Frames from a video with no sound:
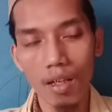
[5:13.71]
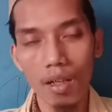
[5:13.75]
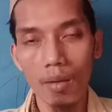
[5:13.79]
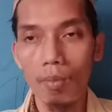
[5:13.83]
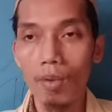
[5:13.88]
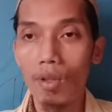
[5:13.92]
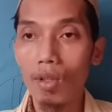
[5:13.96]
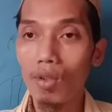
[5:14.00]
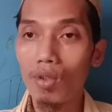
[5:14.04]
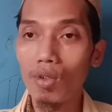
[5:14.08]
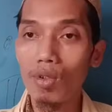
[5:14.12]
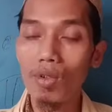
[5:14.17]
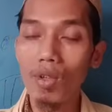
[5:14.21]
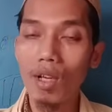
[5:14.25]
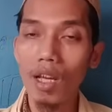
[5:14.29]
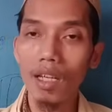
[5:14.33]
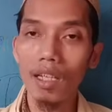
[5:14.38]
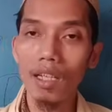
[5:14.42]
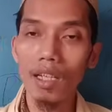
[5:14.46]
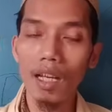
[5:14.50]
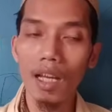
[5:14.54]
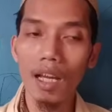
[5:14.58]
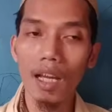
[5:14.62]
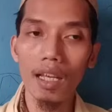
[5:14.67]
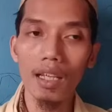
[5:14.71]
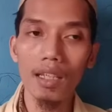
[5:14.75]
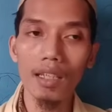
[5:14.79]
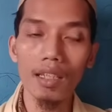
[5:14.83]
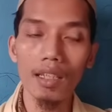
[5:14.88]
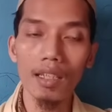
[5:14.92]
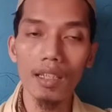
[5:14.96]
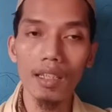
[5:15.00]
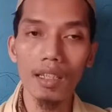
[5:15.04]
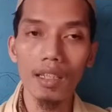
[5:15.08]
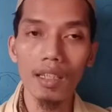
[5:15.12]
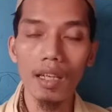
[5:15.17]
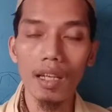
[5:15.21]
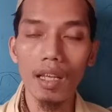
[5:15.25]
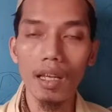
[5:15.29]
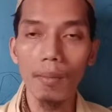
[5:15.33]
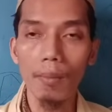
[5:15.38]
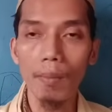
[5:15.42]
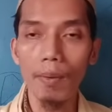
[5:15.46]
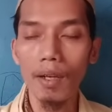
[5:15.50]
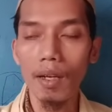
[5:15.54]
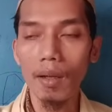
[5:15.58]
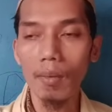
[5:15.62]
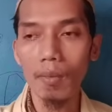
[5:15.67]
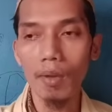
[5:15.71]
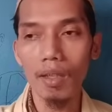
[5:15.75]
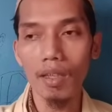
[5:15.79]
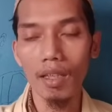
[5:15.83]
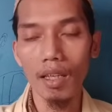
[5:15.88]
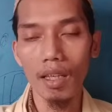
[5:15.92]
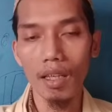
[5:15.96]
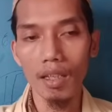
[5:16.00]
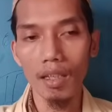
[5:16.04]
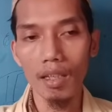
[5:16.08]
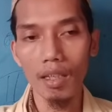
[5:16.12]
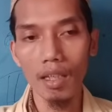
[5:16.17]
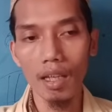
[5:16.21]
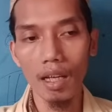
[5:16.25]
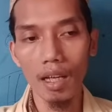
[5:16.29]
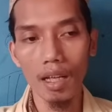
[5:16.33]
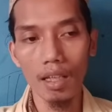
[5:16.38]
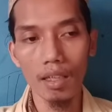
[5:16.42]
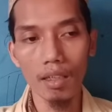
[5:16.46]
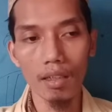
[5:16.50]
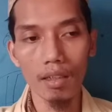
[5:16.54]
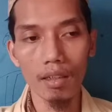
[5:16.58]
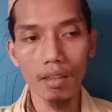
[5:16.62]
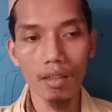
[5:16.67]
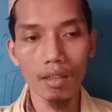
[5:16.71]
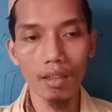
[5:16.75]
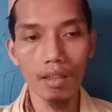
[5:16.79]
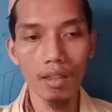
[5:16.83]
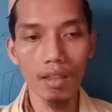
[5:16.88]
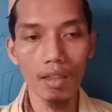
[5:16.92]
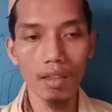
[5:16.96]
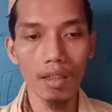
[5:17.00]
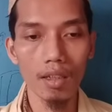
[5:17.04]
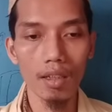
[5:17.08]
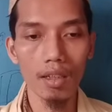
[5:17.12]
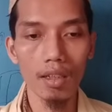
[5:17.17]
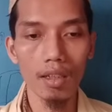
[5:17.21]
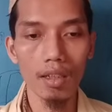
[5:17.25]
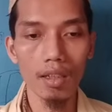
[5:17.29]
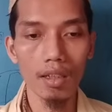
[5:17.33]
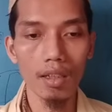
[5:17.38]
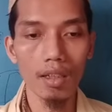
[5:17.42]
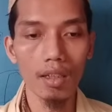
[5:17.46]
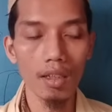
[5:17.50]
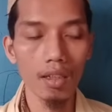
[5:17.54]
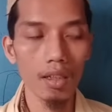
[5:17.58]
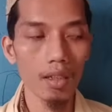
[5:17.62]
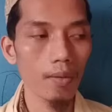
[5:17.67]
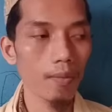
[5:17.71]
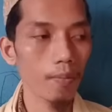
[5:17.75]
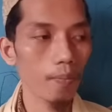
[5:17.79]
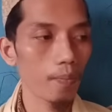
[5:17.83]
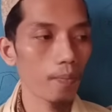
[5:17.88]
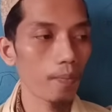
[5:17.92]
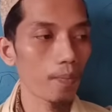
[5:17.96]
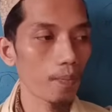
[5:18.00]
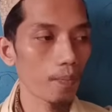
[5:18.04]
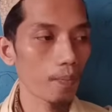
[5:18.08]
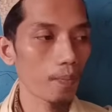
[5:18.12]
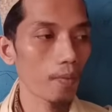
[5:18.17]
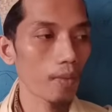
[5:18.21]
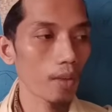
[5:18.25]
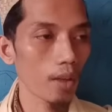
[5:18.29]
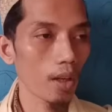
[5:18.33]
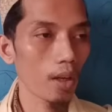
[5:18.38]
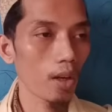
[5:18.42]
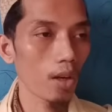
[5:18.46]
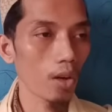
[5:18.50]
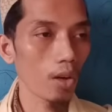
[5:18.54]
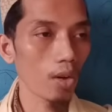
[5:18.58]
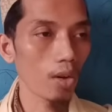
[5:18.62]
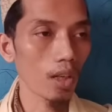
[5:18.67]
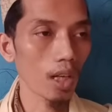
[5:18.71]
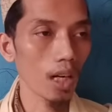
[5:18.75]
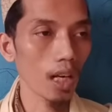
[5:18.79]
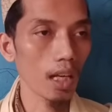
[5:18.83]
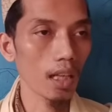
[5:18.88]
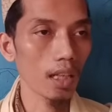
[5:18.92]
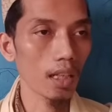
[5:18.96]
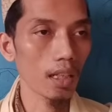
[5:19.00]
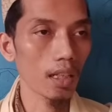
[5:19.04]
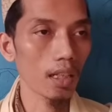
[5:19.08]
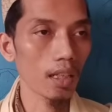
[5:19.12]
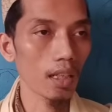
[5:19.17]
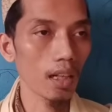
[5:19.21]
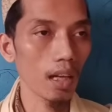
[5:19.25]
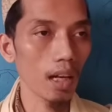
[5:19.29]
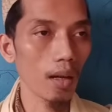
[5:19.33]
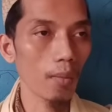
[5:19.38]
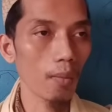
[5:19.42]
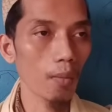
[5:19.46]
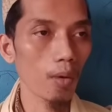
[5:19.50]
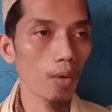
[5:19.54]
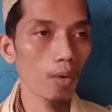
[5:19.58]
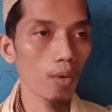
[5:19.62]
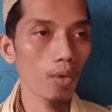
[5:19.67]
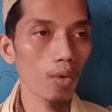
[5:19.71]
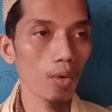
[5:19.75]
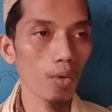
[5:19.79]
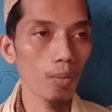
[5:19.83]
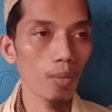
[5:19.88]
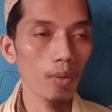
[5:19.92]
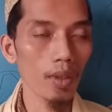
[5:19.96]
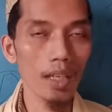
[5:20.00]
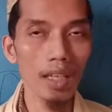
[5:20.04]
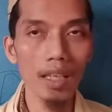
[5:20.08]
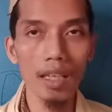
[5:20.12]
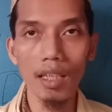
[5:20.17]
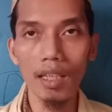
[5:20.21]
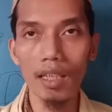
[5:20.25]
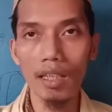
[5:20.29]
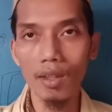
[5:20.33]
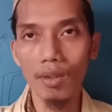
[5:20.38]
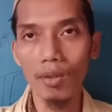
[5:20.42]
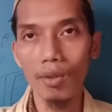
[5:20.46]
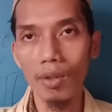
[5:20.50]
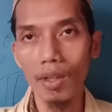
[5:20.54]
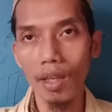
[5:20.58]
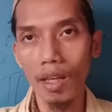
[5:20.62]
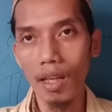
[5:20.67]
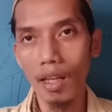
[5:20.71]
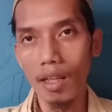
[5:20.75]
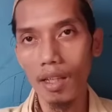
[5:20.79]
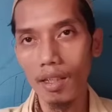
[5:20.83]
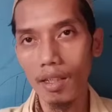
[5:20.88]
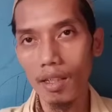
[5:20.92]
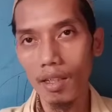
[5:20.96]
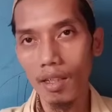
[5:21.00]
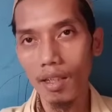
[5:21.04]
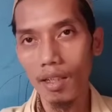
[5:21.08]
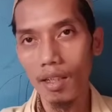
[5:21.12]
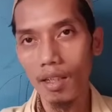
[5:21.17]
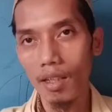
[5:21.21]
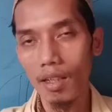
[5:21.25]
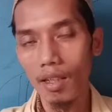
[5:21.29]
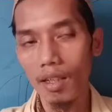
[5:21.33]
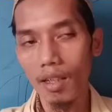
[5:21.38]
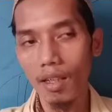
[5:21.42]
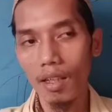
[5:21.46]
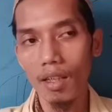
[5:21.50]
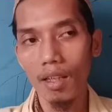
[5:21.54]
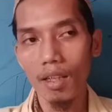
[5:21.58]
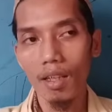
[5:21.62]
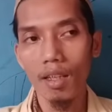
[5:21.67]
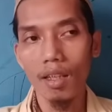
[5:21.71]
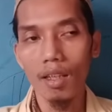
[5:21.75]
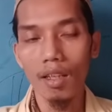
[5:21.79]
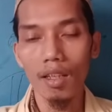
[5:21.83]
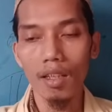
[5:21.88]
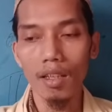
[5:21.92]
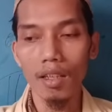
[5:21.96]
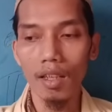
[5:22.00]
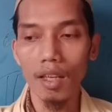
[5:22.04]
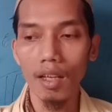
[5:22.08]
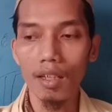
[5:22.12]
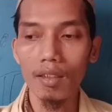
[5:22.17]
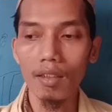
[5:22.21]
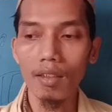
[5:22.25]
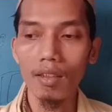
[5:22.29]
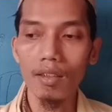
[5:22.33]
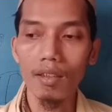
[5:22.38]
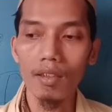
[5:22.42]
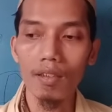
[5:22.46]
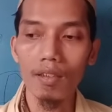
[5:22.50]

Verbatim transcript: Nah, begitu juga dengan apa namanya? dengan uh, orang haplogroup G gitu ya. Yang